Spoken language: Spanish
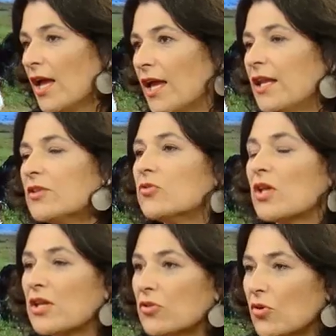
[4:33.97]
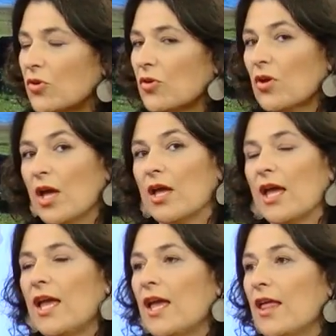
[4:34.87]
en estos territorios,
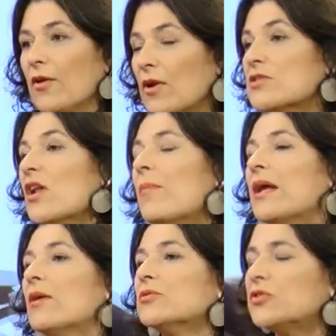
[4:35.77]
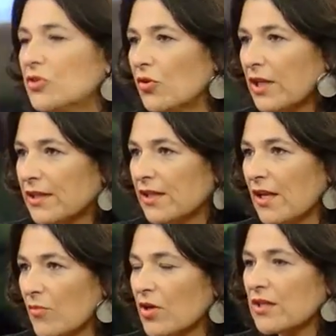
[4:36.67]
eh, cuáles son las precauciones que
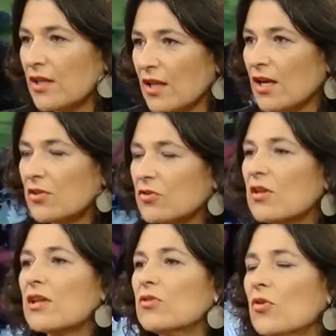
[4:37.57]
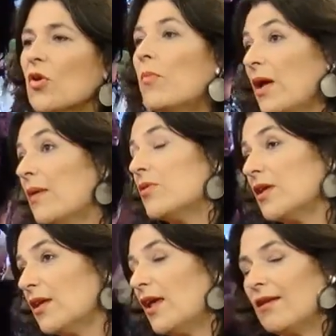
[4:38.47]
tenemos que tener en estos territorios para
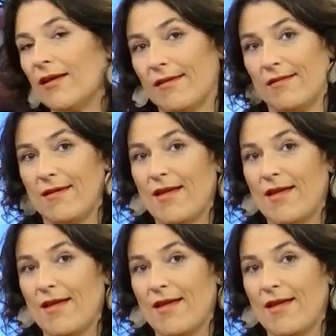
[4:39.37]
proteger el,